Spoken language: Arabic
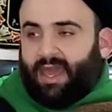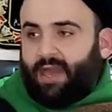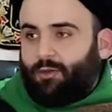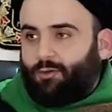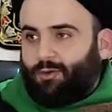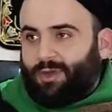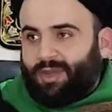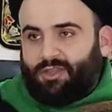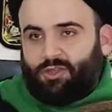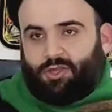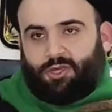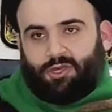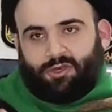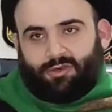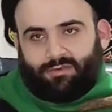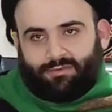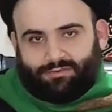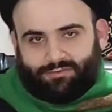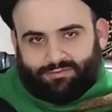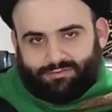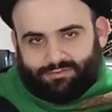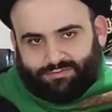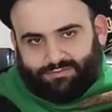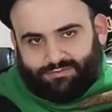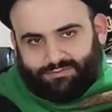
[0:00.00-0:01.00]
أول شيء
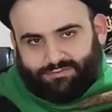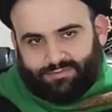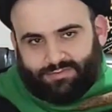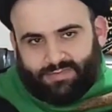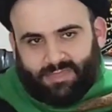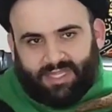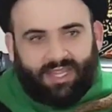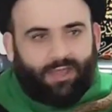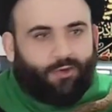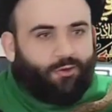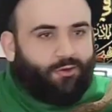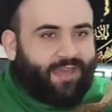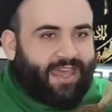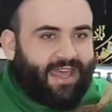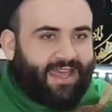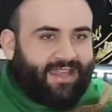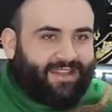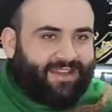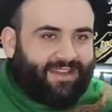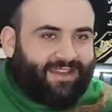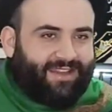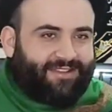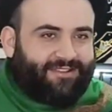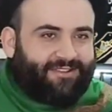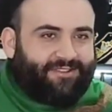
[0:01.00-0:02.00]
لو
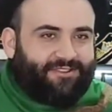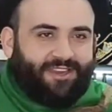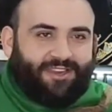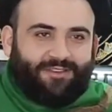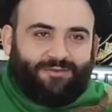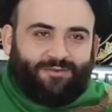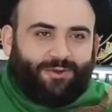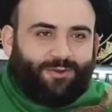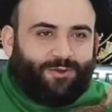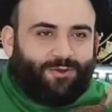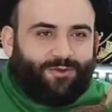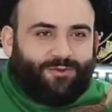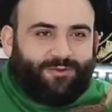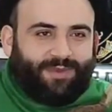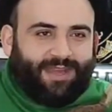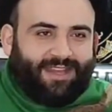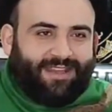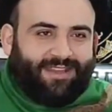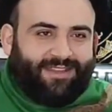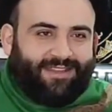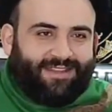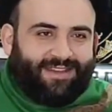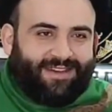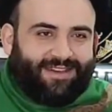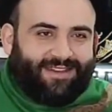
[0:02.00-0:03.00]
كان الاحتجاج بالهجوم
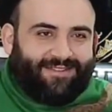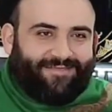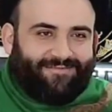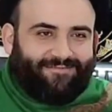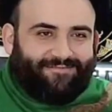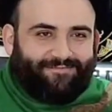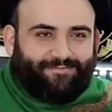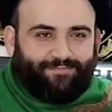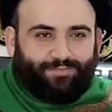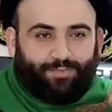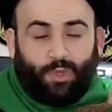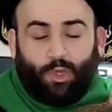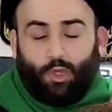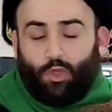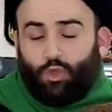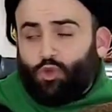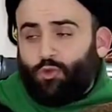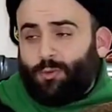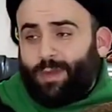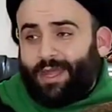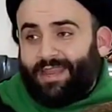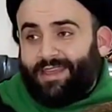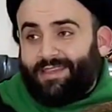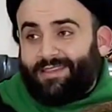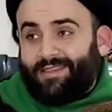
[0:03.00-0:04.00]
على الدار
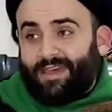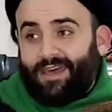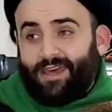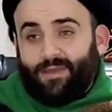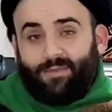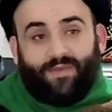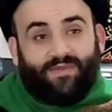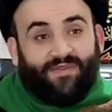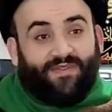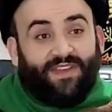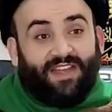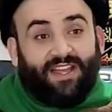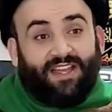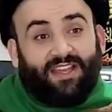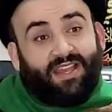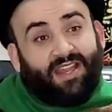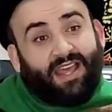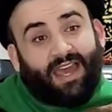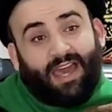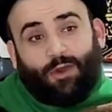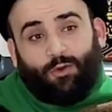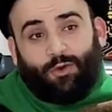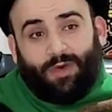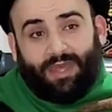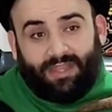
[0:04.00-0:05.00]
الهجوم على الدار من فعل
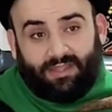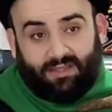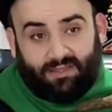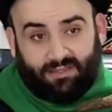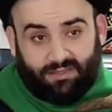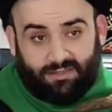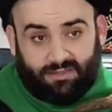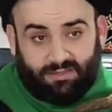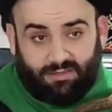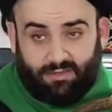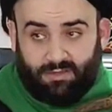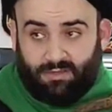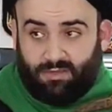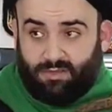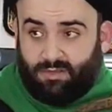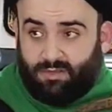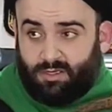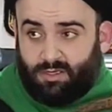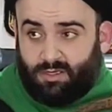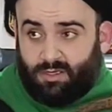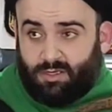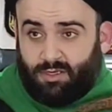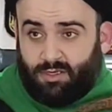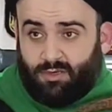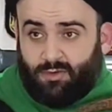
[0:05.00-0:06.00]
الأعوان
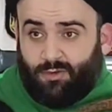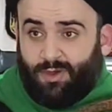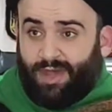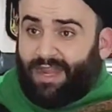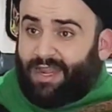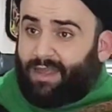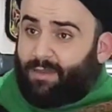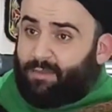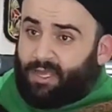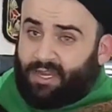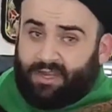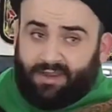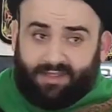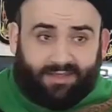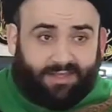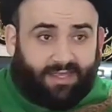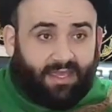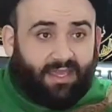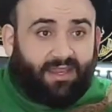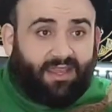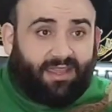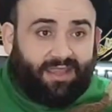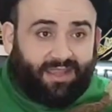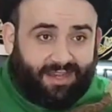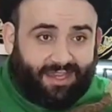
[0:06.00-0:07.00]
وعلى مر
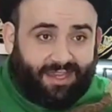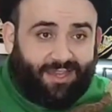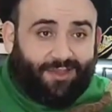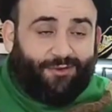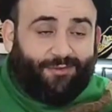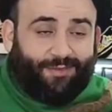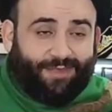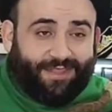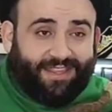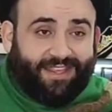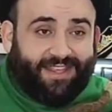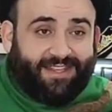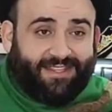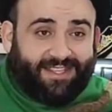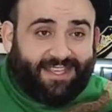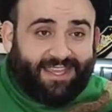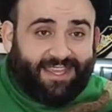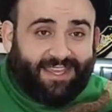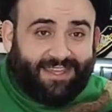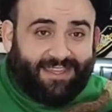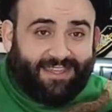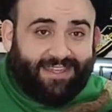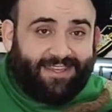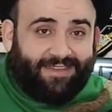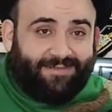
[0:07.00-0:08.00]
التاريخ إلى يوم الناس
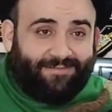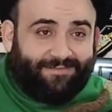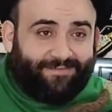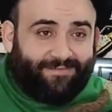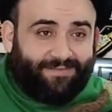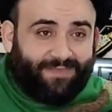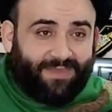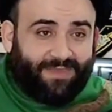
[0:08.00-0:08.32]
هذا